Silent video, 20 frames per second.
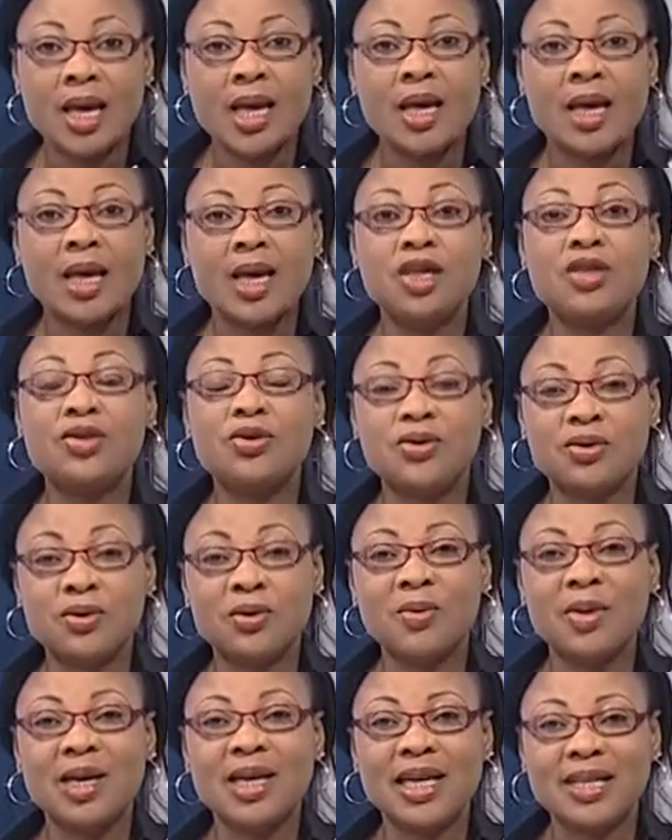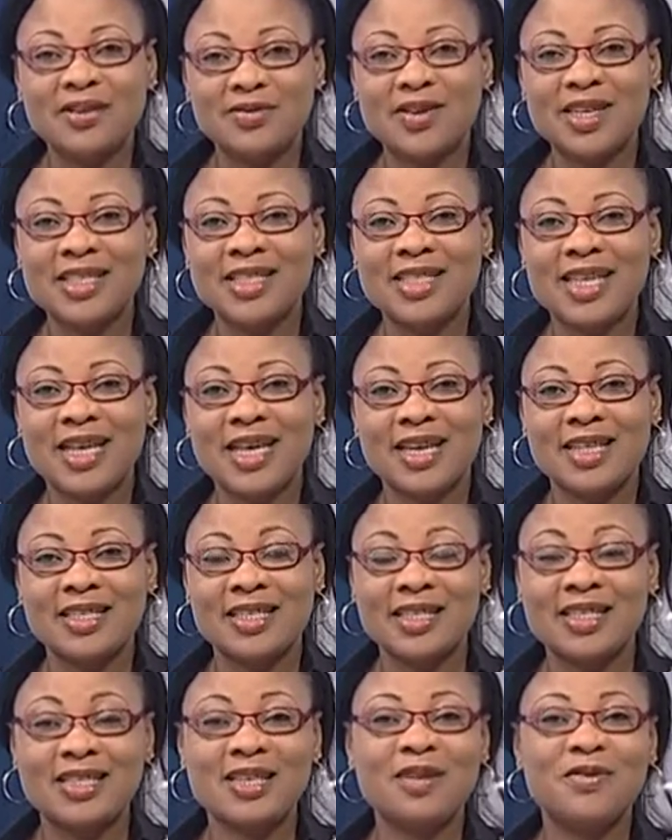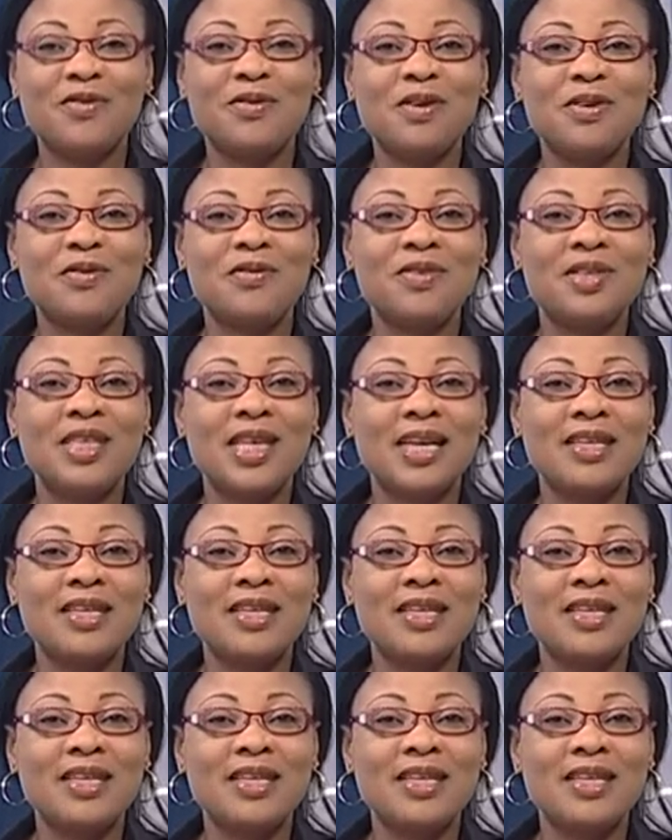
Et justement, l'adversaire des éléphants en finale